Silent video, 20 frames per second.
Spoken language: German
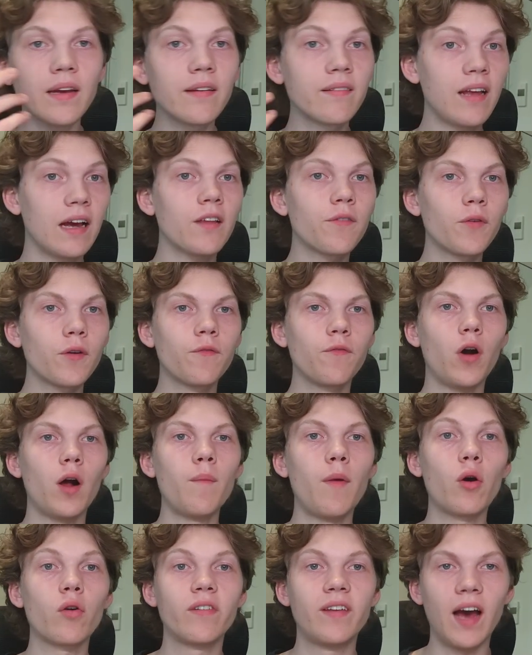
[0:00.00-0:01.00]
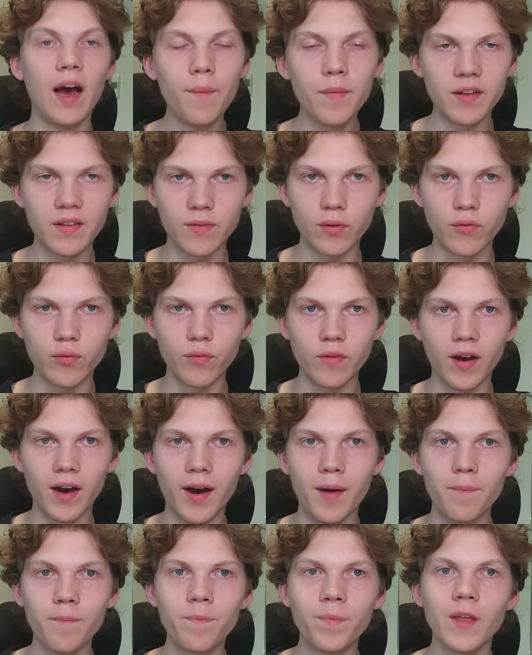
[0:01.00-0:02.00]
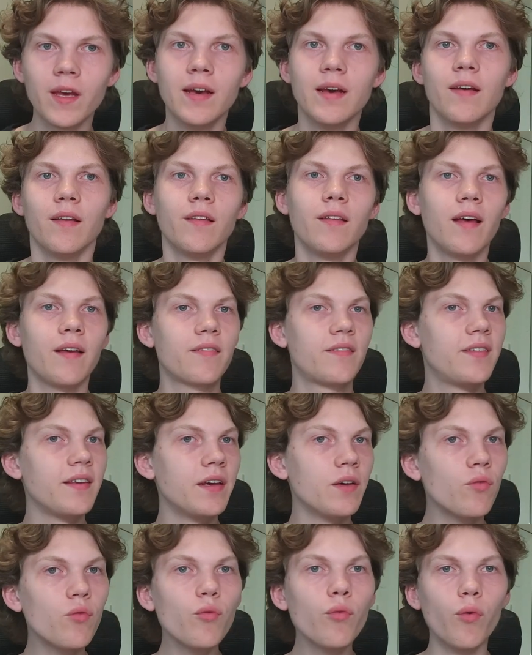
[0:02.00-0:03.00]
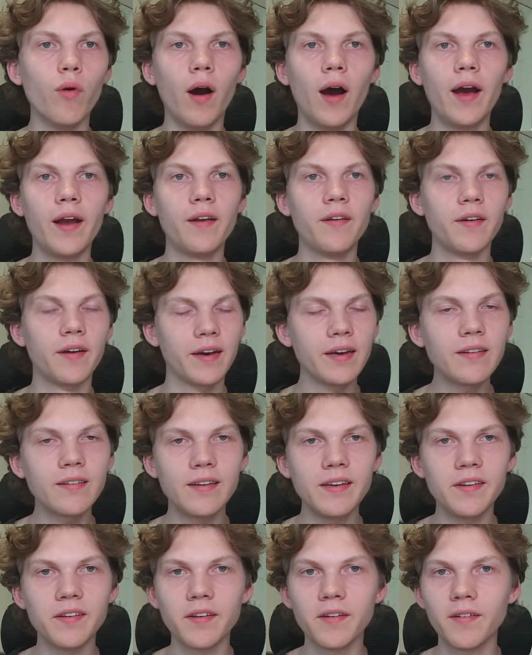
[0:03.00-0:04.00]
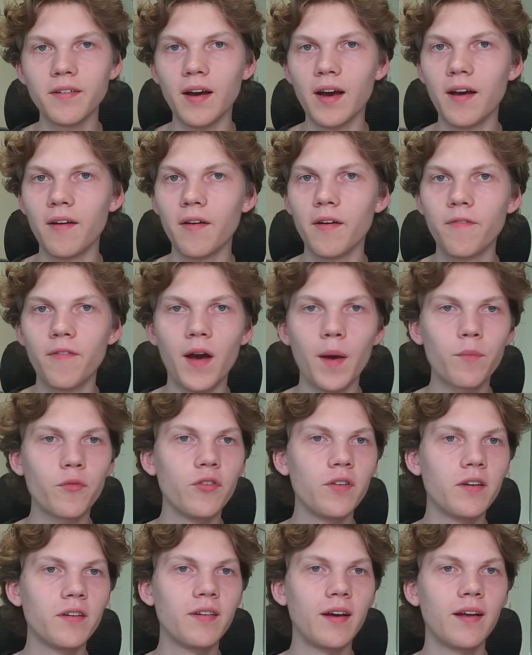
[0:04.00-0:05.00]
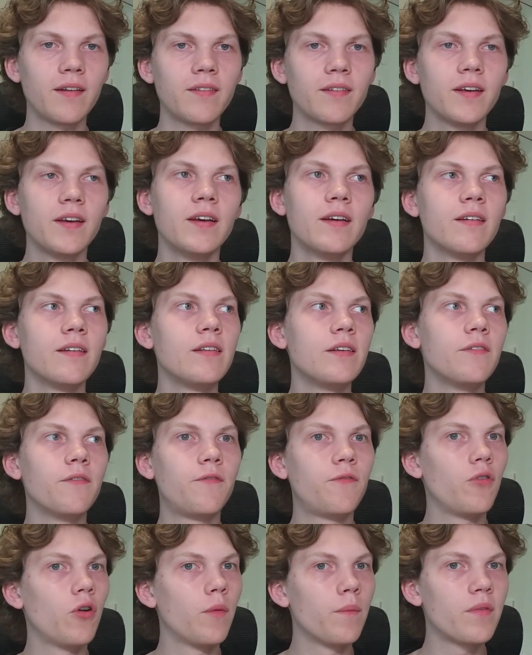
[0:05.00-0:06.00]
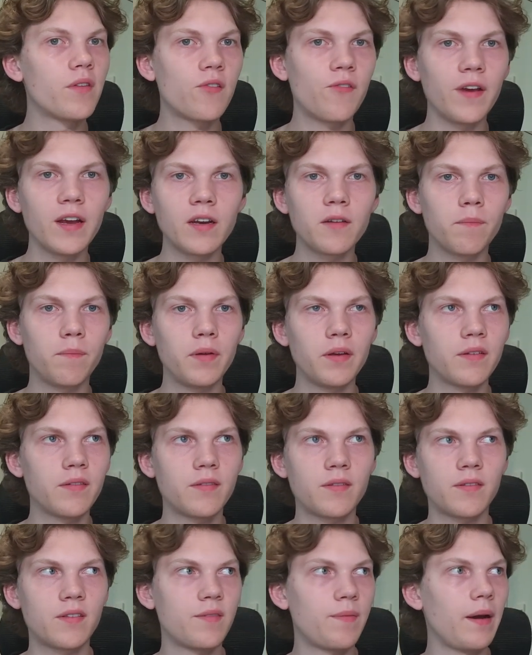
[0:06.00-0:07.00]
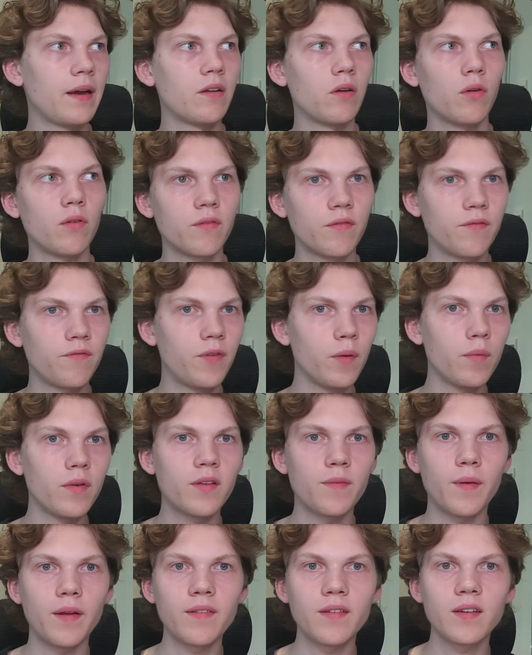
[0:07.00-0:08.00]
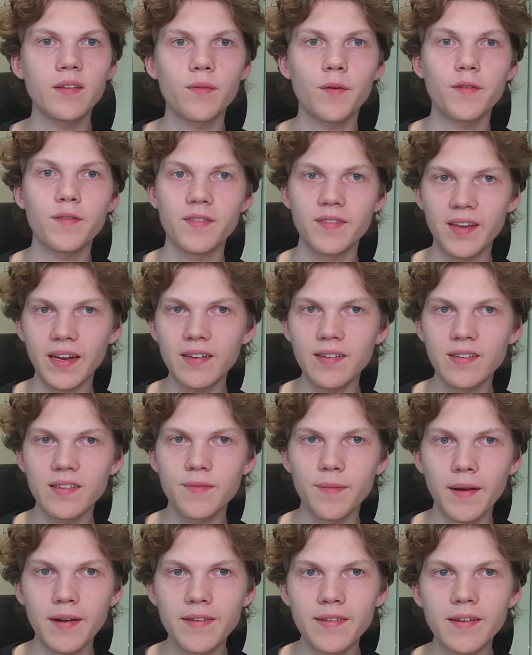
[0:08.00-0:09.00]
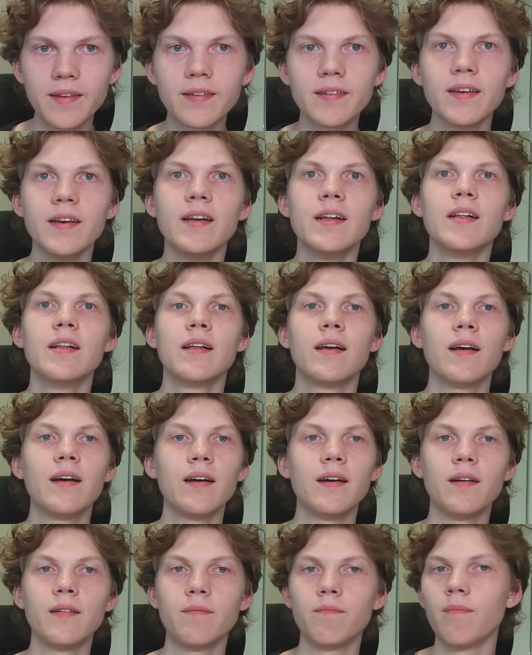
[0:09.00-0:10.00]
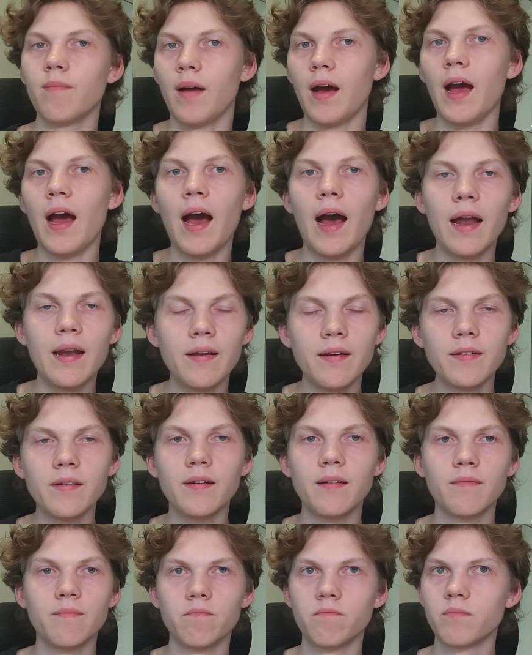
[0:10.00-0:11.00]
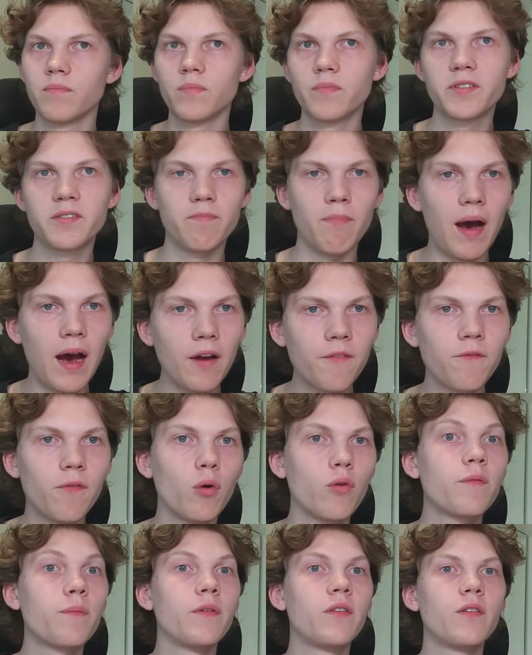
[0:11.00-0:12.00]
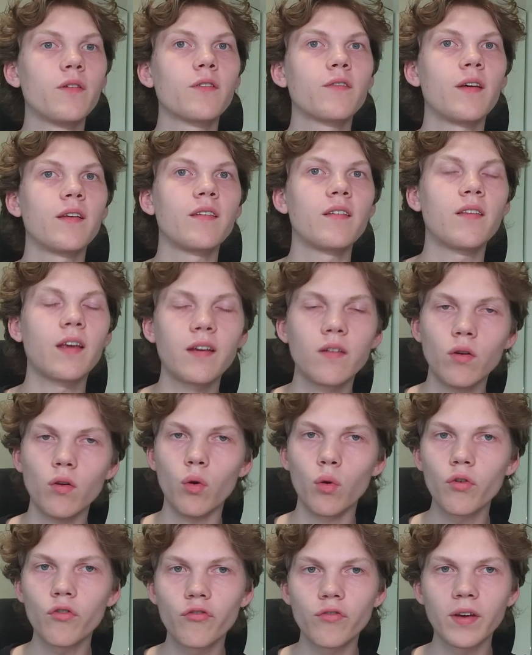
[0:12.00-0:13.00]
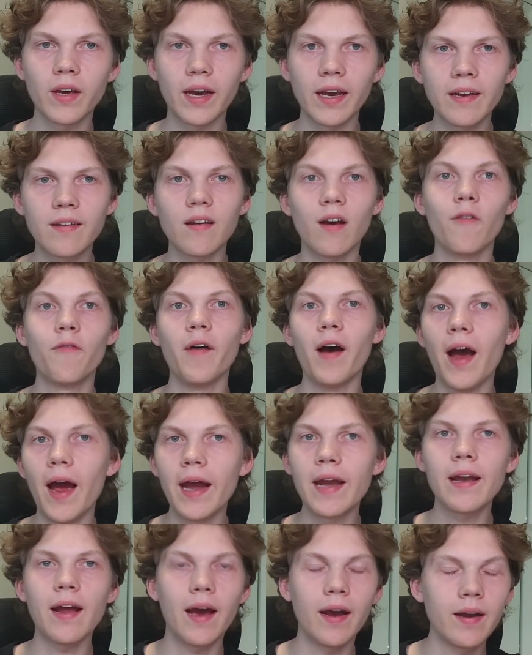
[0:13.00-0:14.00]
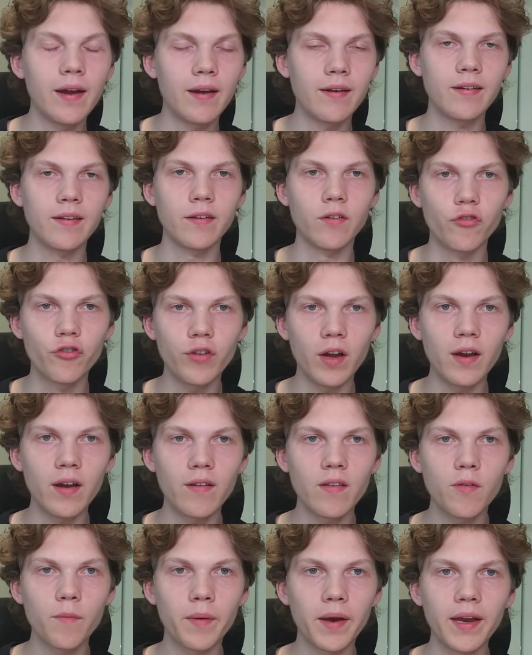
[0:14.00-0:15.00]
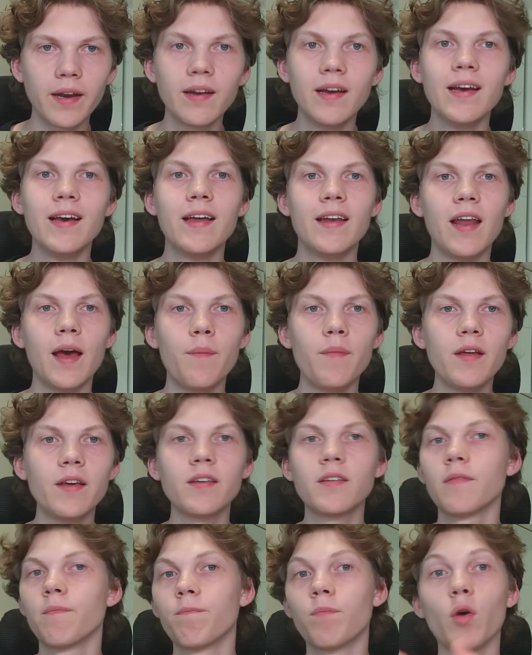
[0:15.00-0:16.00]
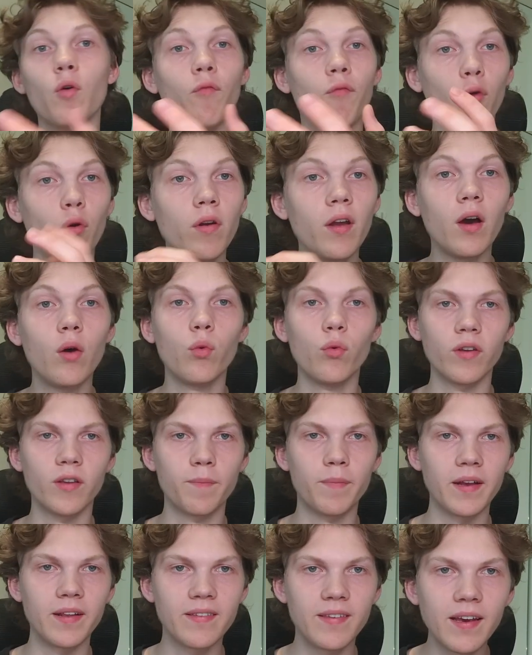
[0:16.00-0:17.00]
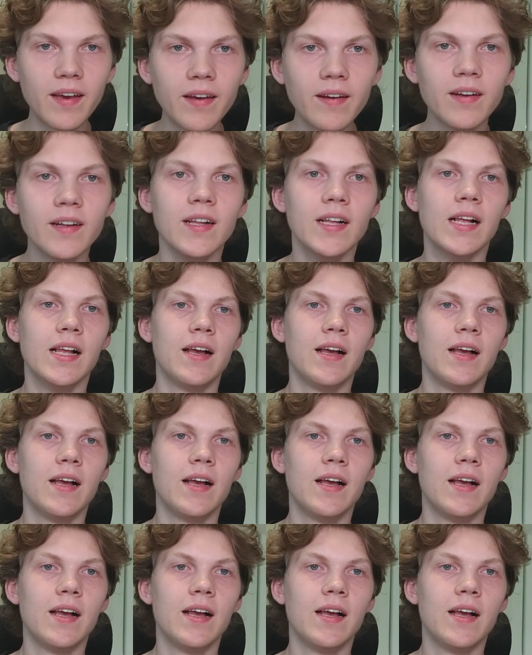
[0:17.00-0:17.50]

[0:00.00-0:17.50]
Das wird vor allem auch damit zu tun haben, dass die EU eine Richtlinie äh, verabschiedet hat, die Firmen zwingt, bis 2025, 2026 äh, alle Smartphones beziehungsweise technologischen Geräte auf einen einheitlichen Standard zu bringen, nämlich, oh Wunder, USB-C.